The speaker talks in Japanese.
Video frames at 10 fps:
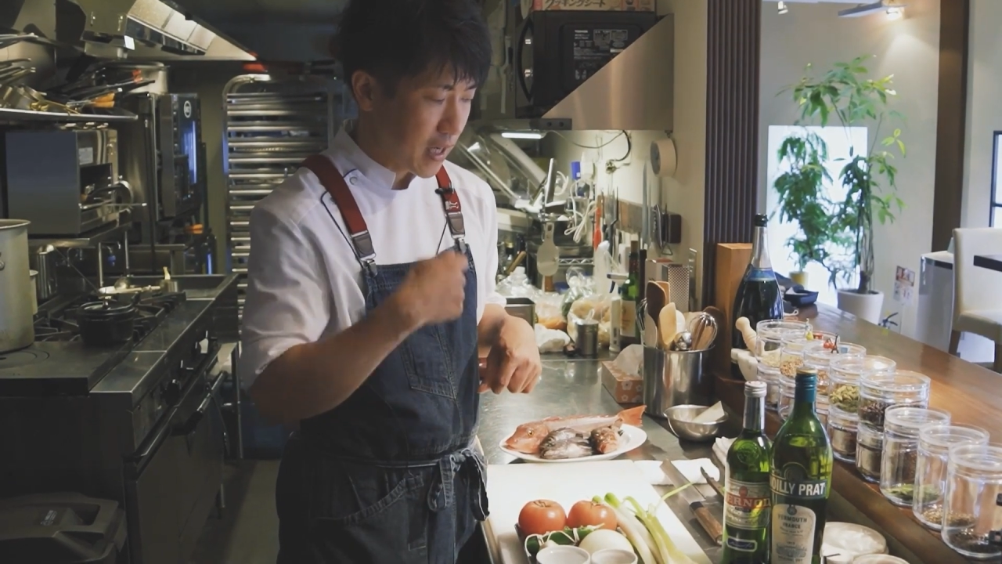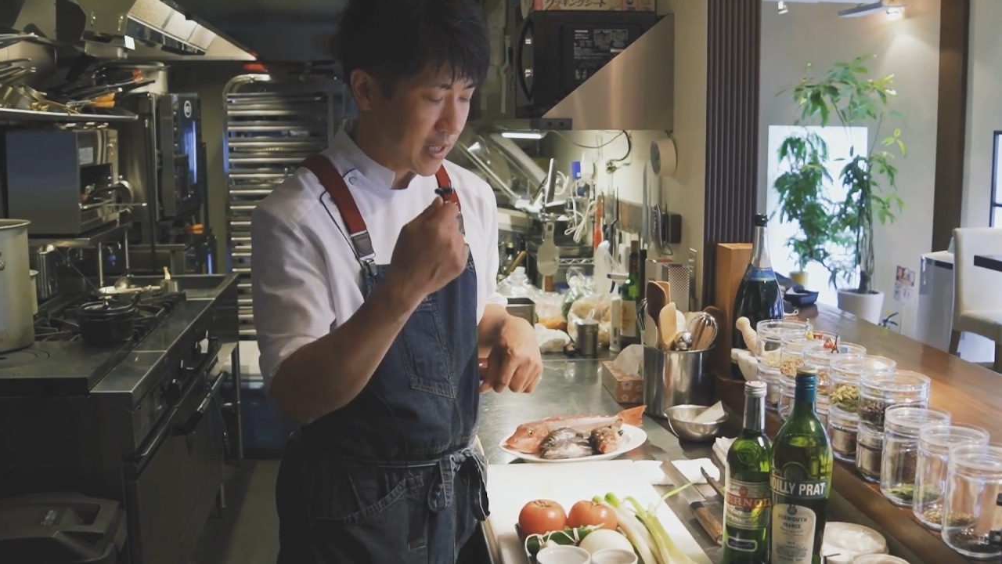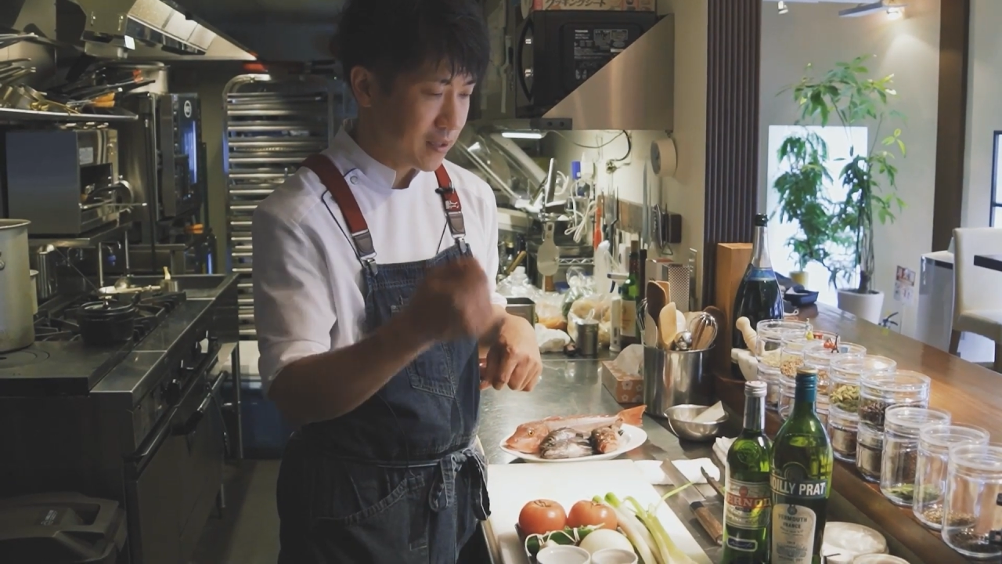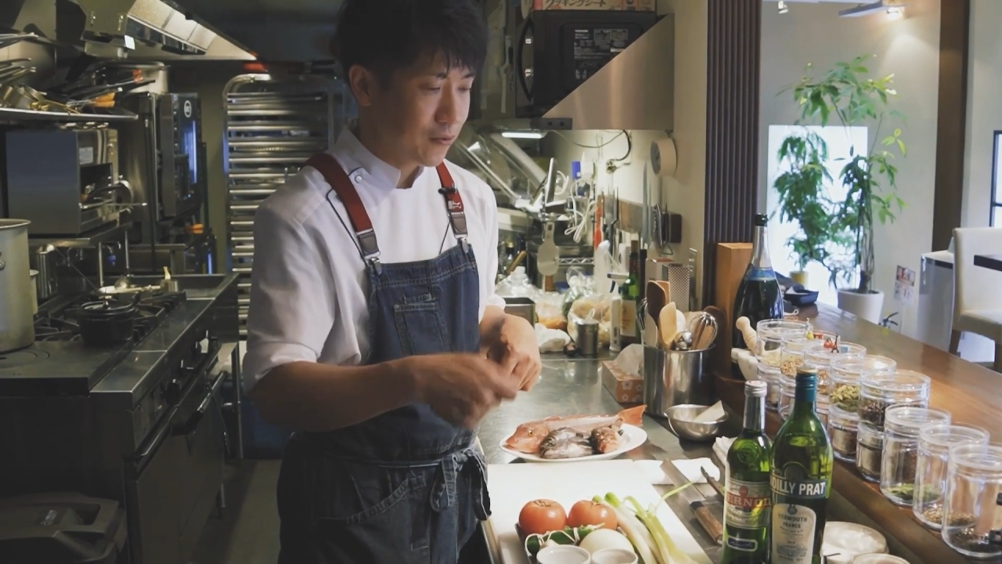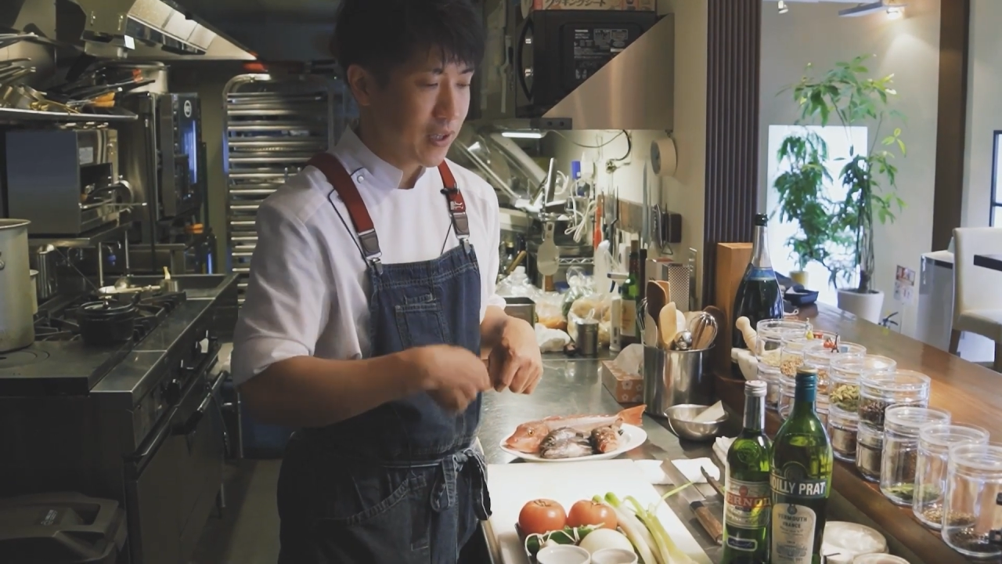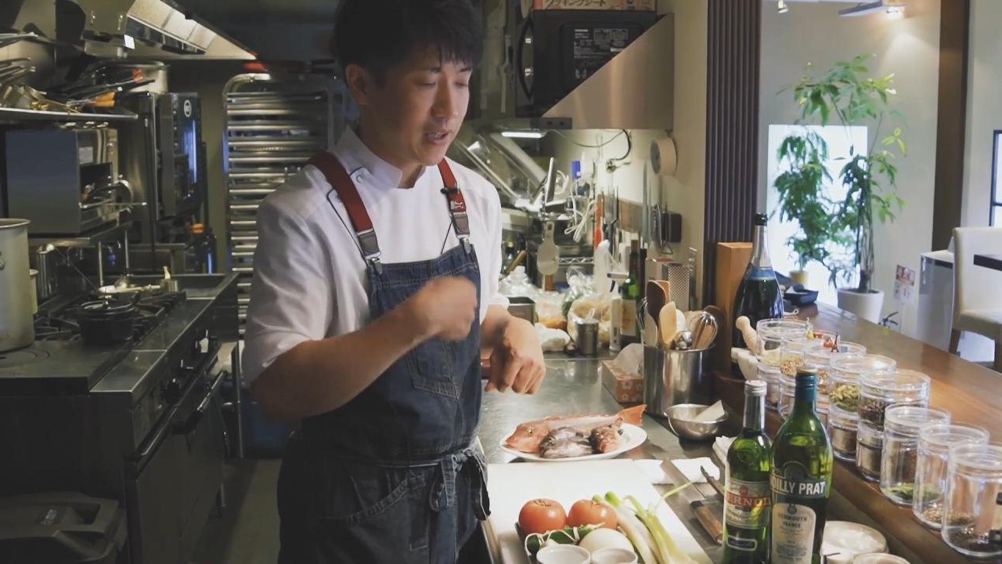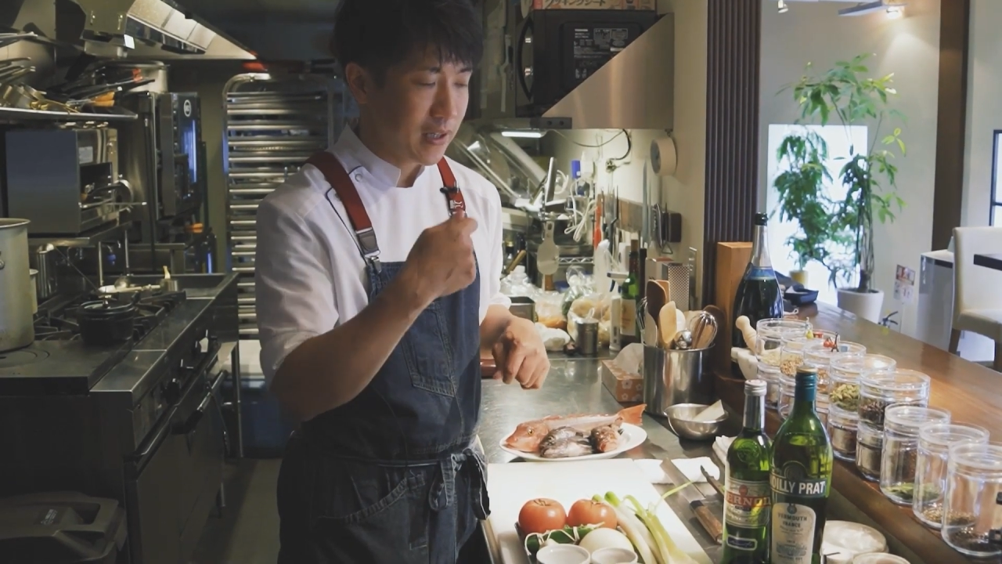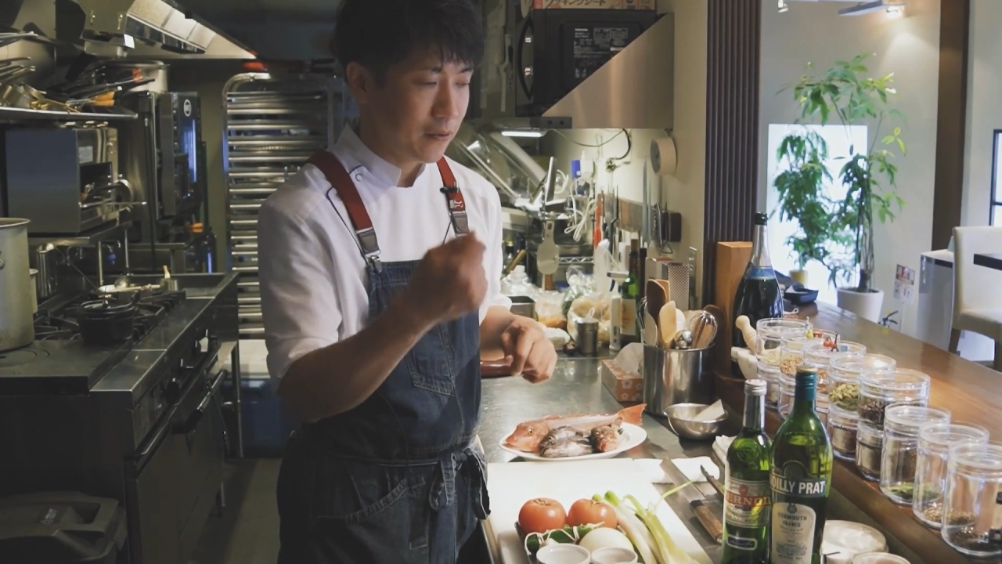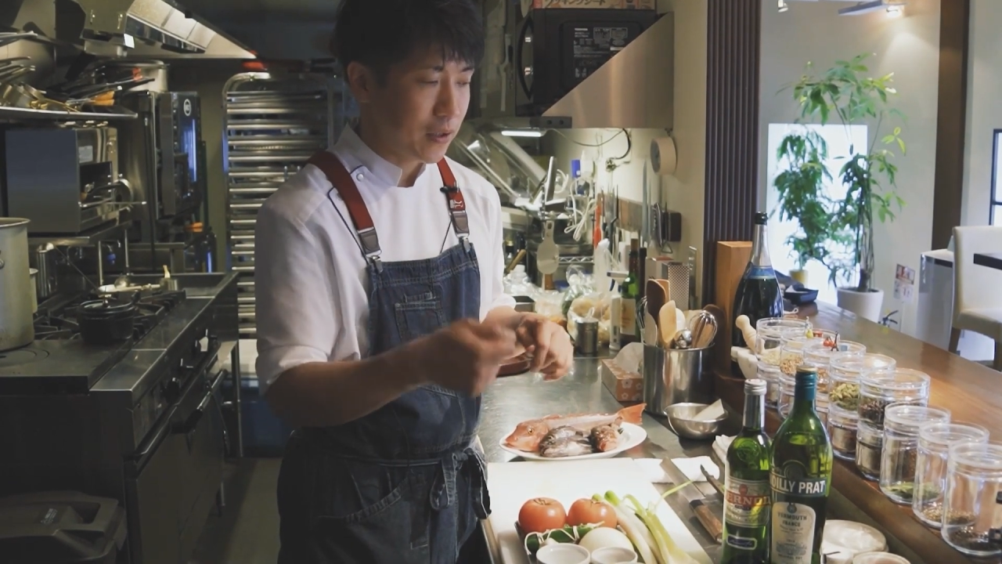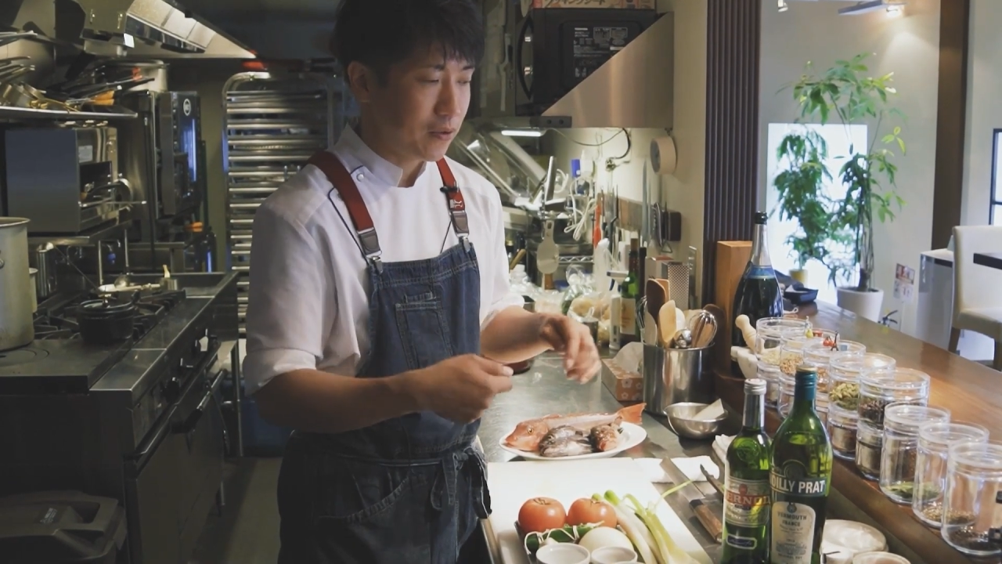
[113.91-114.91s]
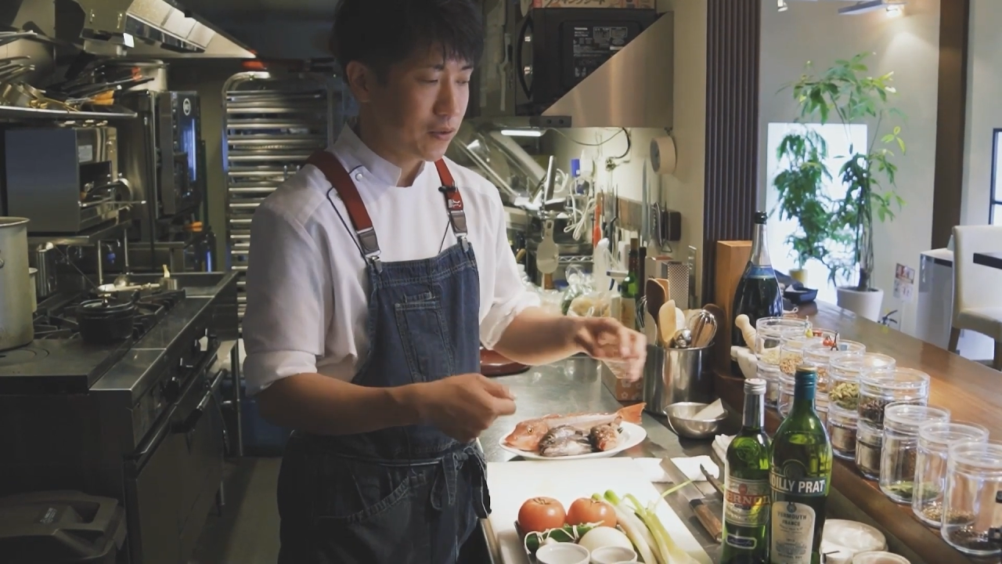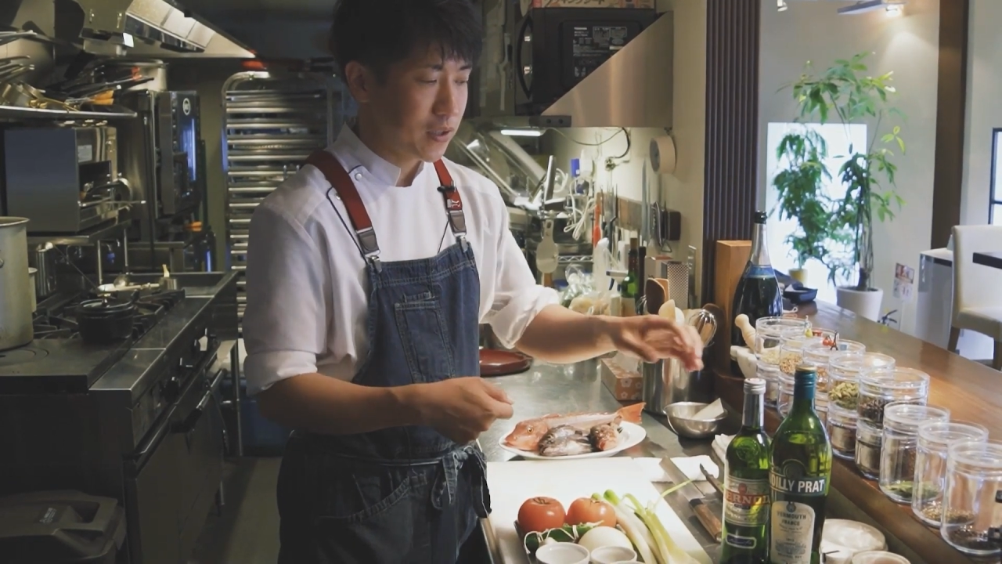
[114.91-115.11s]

味の変化を楽